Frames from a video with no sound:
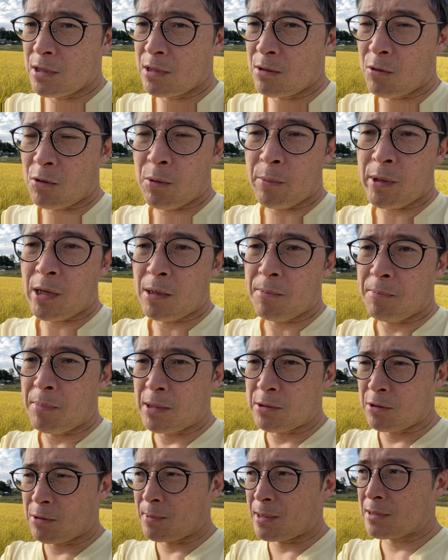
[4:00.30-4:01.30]
いお米がいっぱ
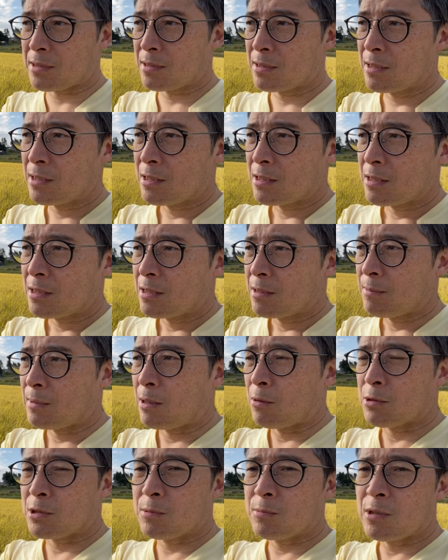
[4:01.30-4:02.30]
い取れます。ま
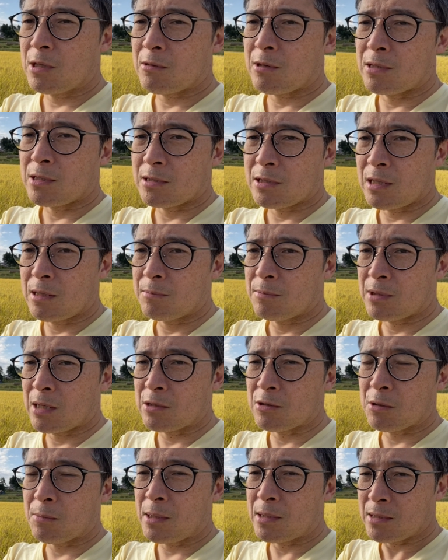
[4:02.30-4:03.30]
あ、おしむ枠はですね、
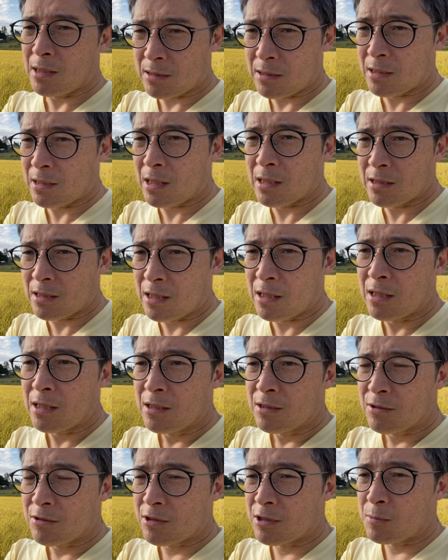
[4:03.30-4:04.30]
ブランド米になってないんで、
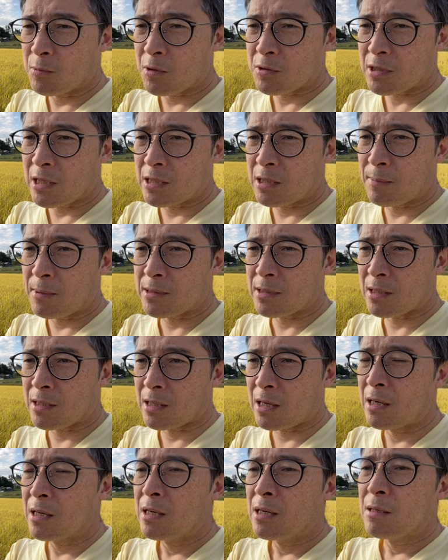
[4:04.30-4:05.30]
注目されてません
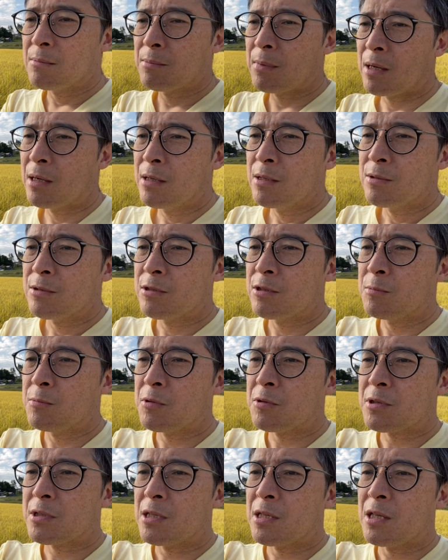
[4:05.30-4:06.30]
が、まあ、注
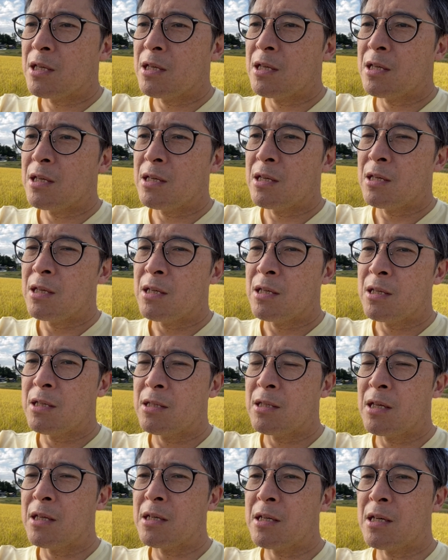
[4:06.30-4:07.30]
目され
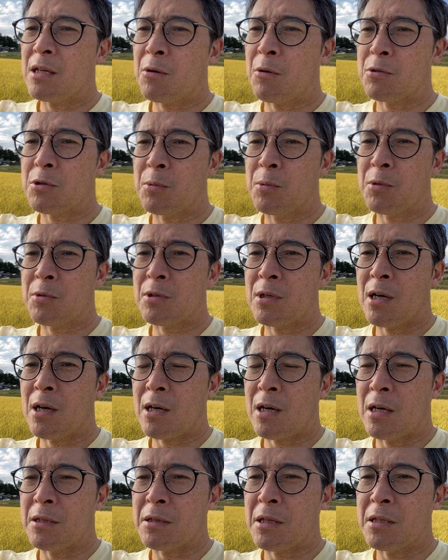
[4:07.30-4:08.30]
ないからこそ僕らは
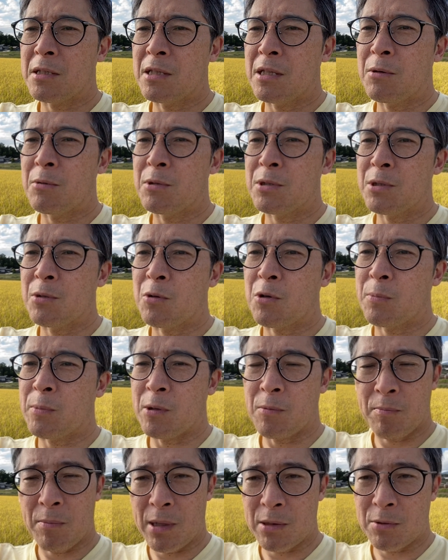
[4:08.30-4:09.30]
簡単にね、美味しいお米
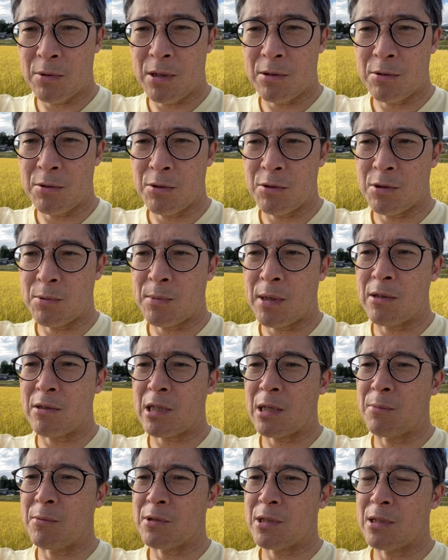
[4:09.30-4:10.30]
いっぱい取れるというのもある
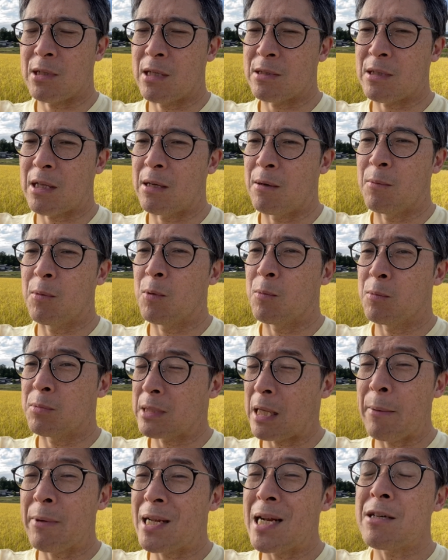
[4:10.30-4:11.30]
かもしれない。あた、ぼ、
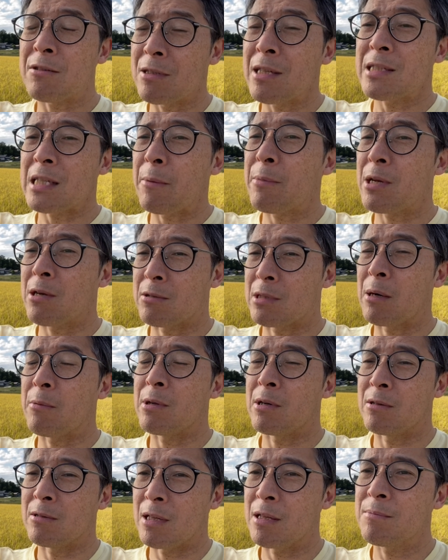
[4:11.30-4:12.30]
食べれる食べれる食
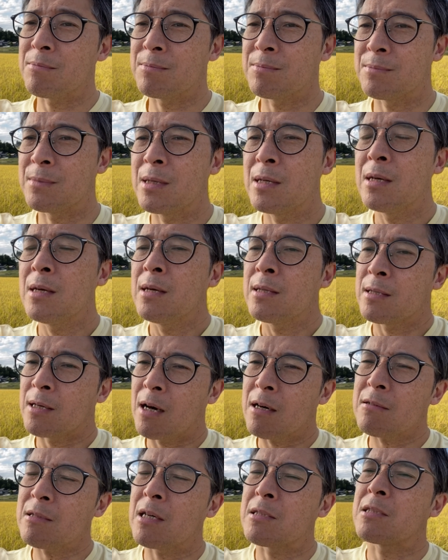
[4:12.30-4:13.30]
べれる。うん。
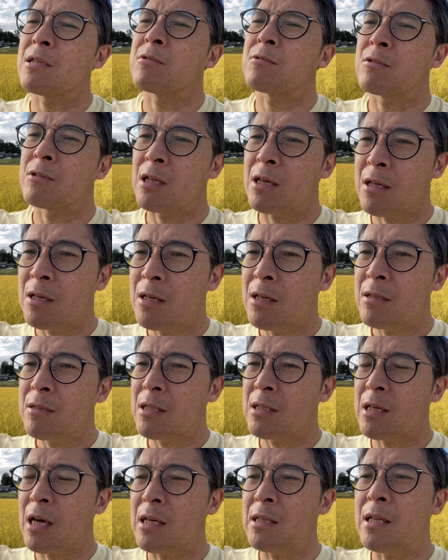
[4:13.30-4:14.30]
高くなっちゃうとね、
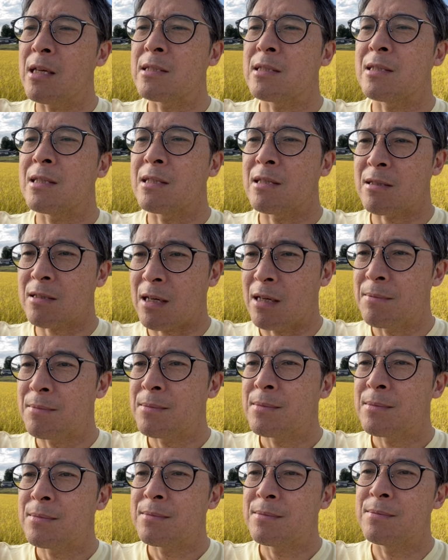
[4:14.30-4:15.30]
手に入んないじゃないですか。
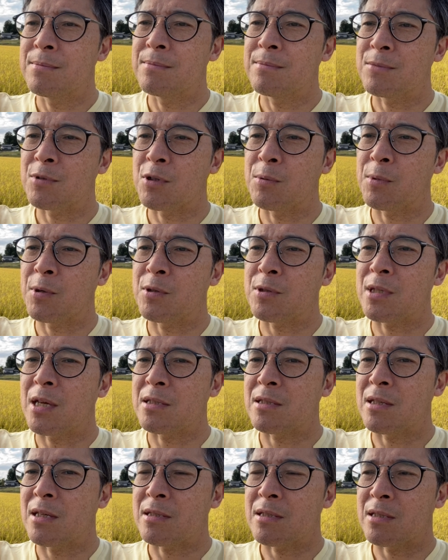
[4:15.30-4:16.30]
うん、それも良し悪
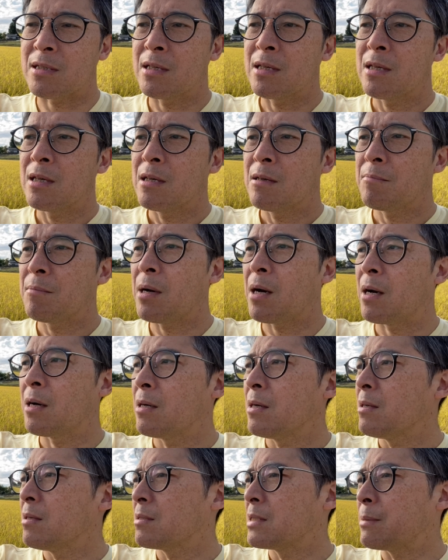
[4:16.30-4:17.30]
しだし、まあ、
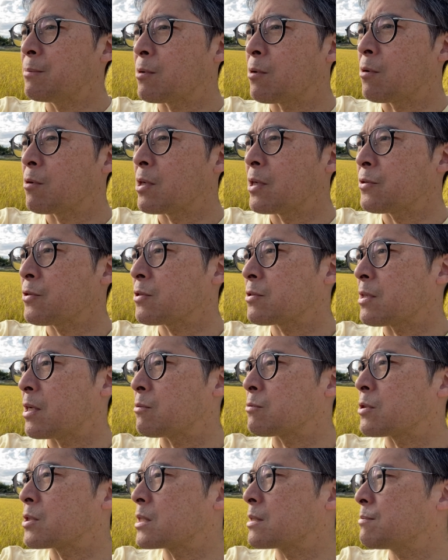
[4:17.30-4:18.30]
でもここの人たちは
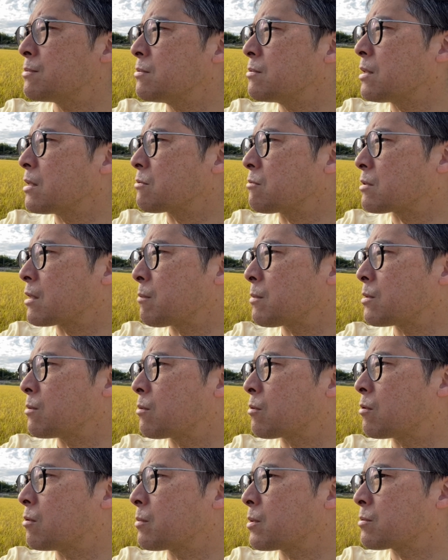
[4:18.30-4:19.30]
本当自分たちのために
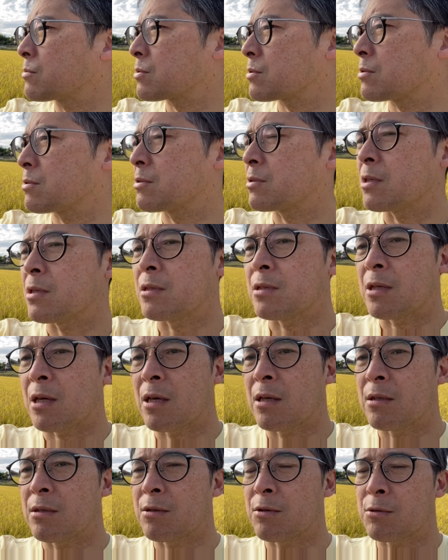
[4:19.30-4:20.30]
お米を作っていて、っ
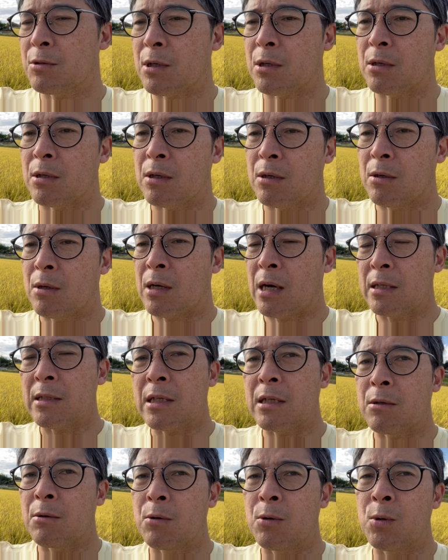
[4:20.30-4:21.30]
ていう人はか
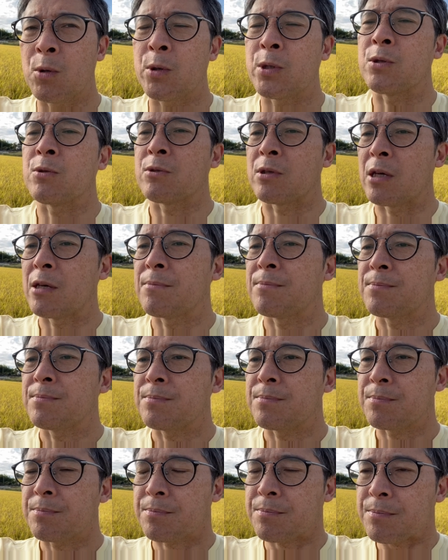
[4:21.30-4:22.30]
なり多いので、
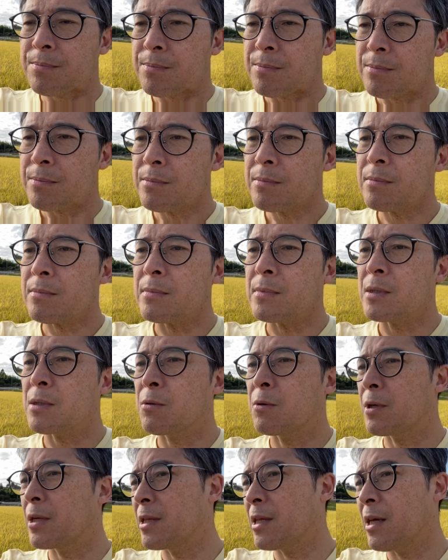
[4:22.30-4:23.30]

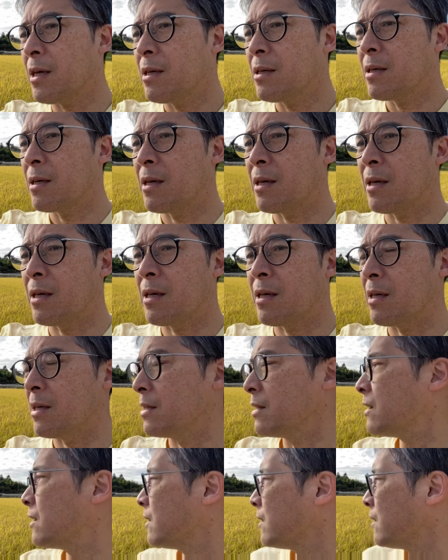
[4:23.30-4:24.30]
これで、
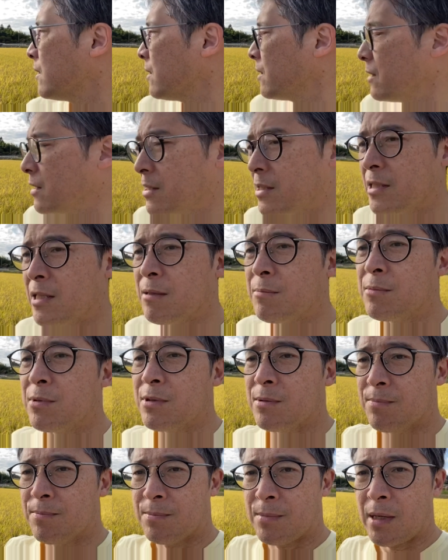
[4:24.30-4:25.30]
えー、1年
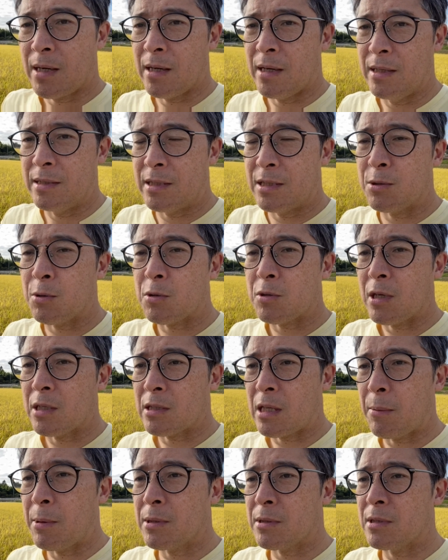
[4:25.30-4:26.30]
分、えー、一族は
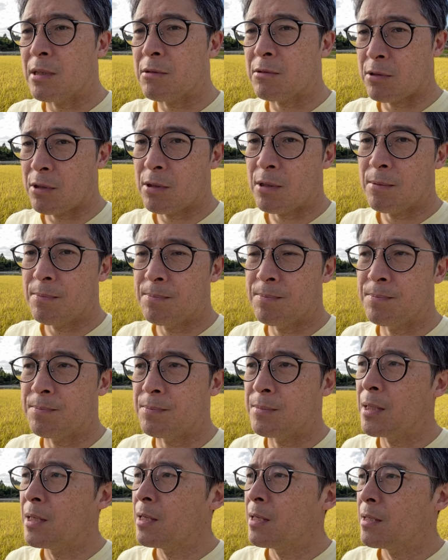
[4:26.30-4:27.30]
食べつなぐと。う
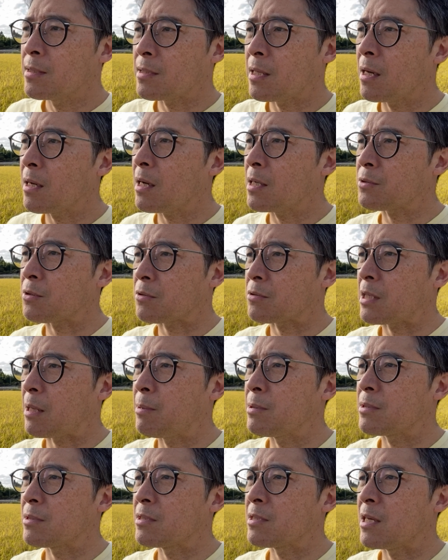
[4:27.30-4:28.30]
ん。3家族食
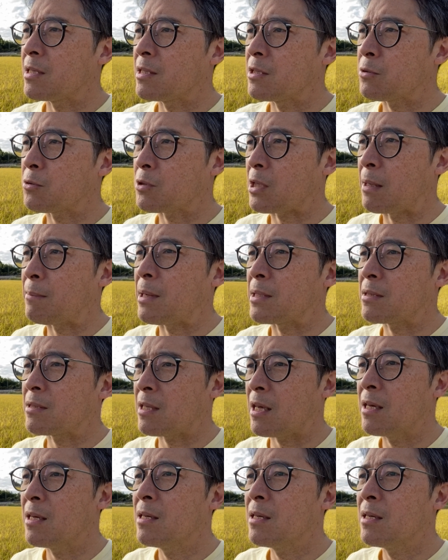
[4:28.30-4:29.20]
べつないでちょっと余って、っ